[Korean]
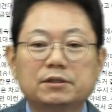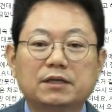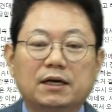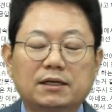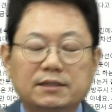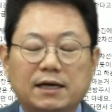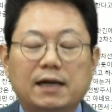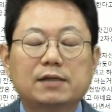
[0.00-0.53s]

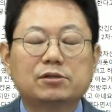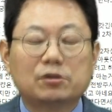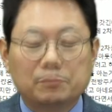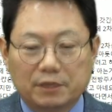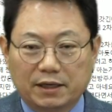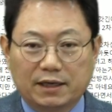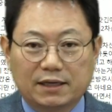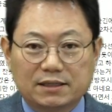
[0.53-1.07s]
제가 잘
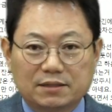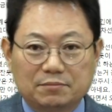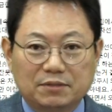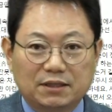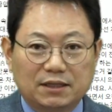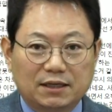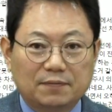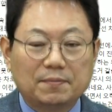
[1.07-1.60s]
설명해
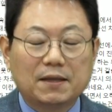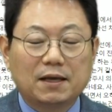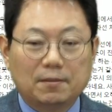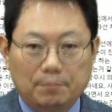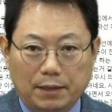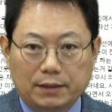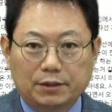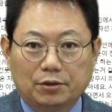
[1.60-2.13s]
놨습니다.
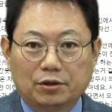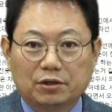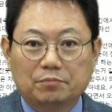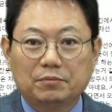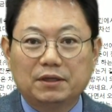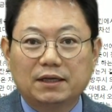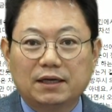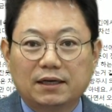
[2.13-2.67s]

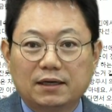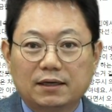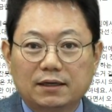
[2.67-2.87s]
백대형입니다.